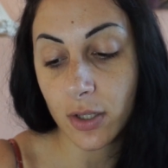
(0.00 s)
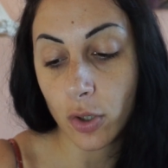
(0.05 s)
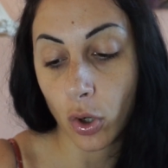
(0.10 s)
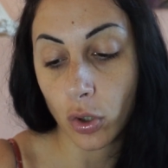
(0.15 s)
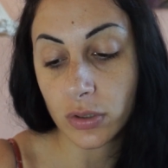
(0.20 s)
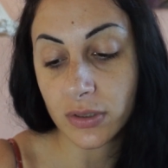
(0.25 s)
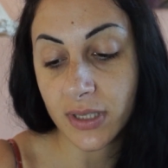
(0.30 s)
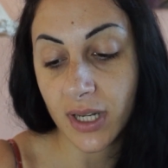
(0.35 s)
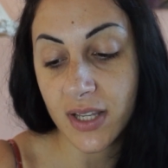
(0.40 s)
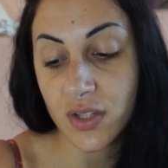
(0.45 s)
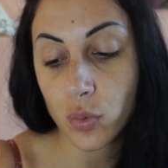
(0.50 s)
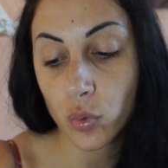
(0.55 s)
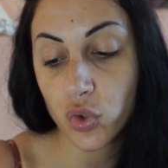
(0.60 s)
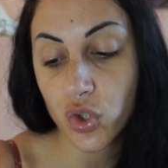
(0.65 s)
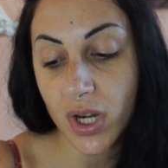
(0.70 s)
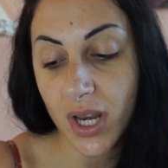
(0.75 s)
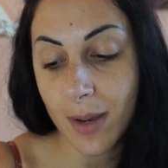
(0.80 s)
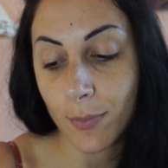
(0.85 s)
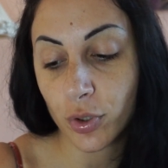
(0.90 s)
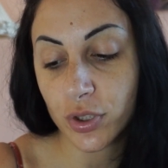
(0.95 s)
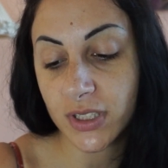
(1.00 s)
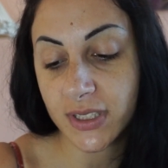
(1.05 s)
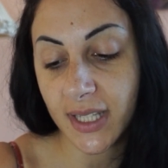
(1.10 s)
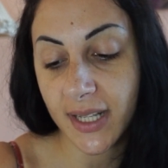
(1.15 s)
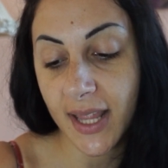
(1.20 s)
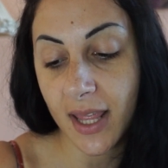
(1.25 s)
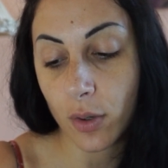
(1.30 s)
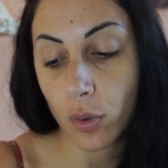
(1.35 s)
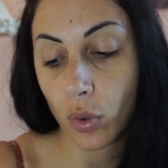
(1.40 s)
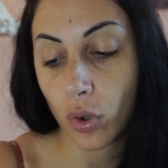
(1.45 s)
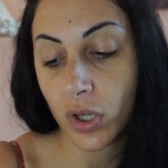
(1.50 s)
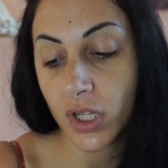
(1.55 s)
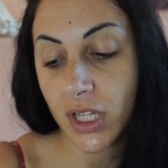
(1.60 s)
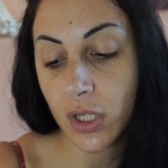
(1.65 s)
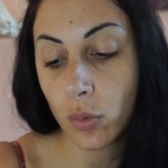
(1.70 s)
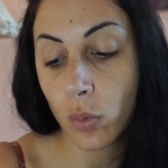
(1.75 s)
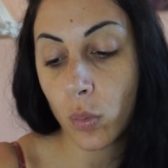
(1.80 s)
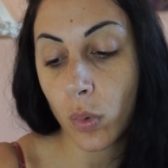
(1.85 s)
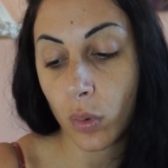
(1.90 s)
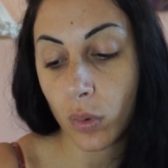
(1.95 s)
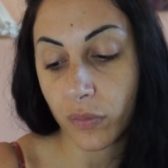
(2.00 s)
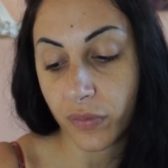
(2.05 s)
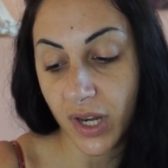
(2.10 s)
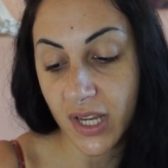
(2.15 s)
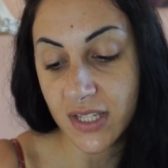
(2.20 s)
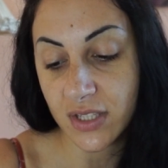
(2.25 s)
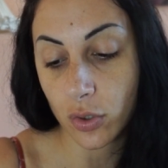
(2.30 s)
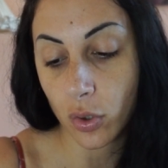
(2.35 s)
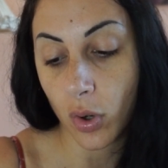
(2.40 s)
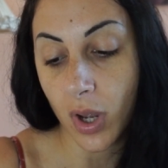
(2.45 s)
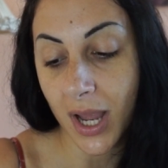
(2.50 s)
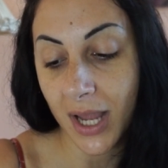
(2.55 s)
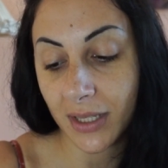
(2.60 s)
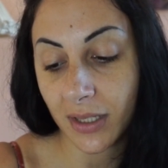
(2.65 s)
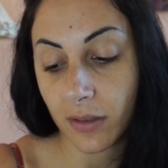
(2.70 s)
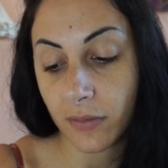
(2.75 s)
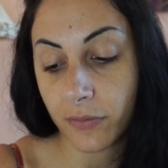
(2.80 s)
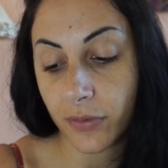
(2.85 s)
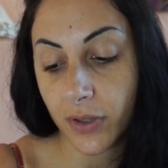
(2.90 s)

inoltre, suggeriamo di tenerlo in un luogo fresco, anche in